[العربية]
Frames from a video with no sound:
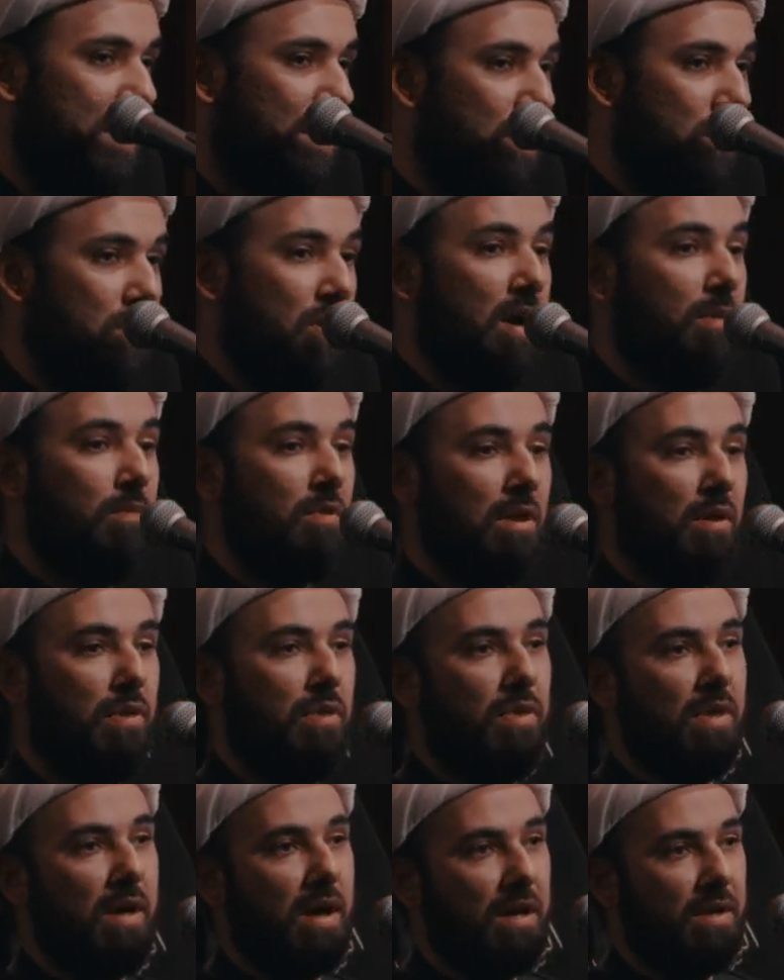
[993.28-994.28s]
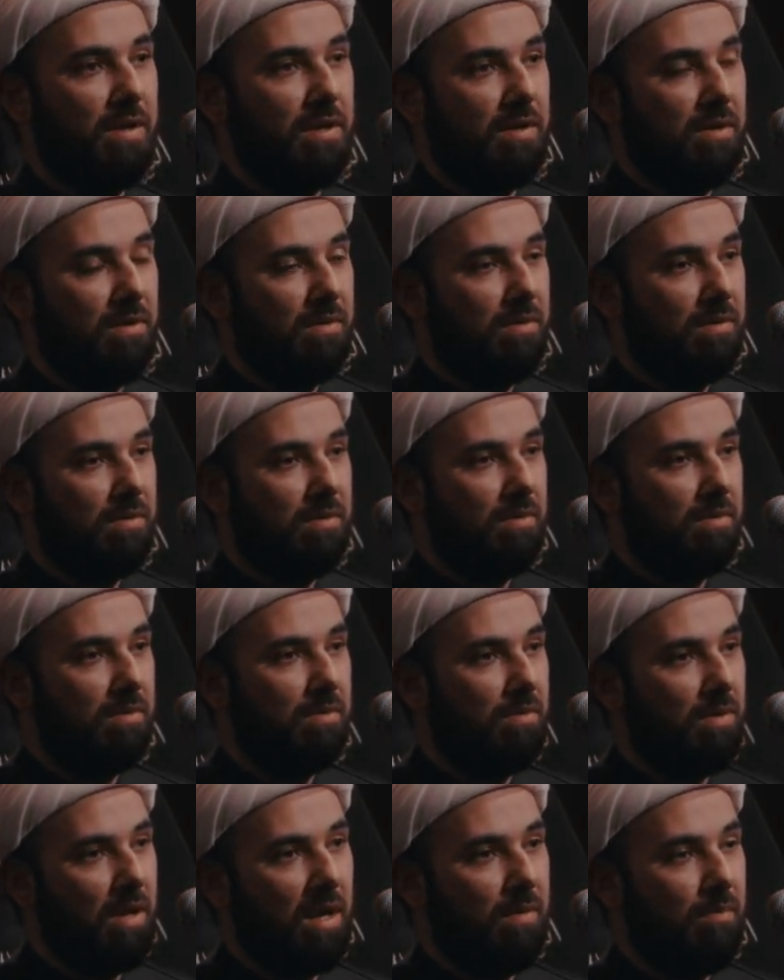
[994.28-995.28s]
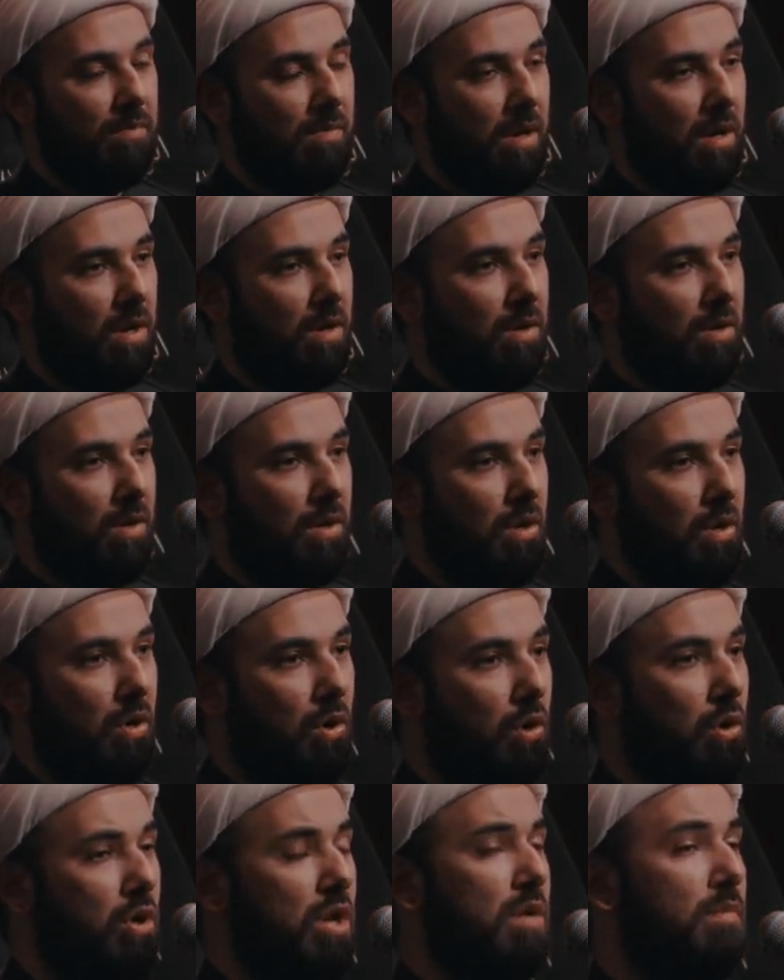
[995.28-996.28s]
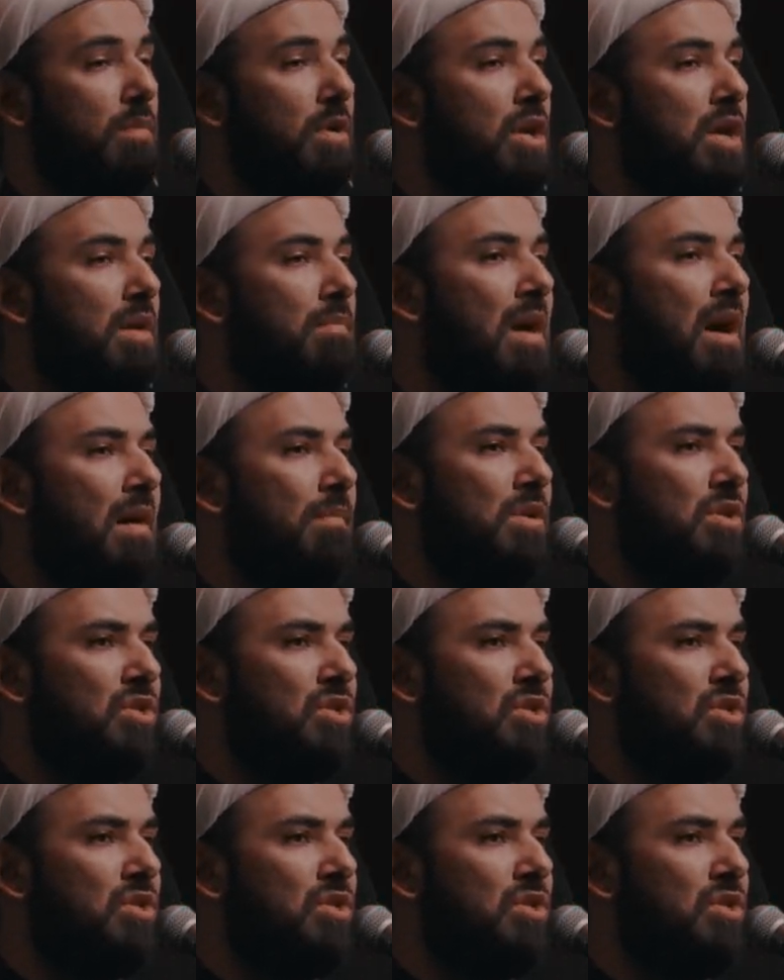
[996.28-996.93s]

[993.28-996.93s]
الأمر الثاني نعم علم الإمام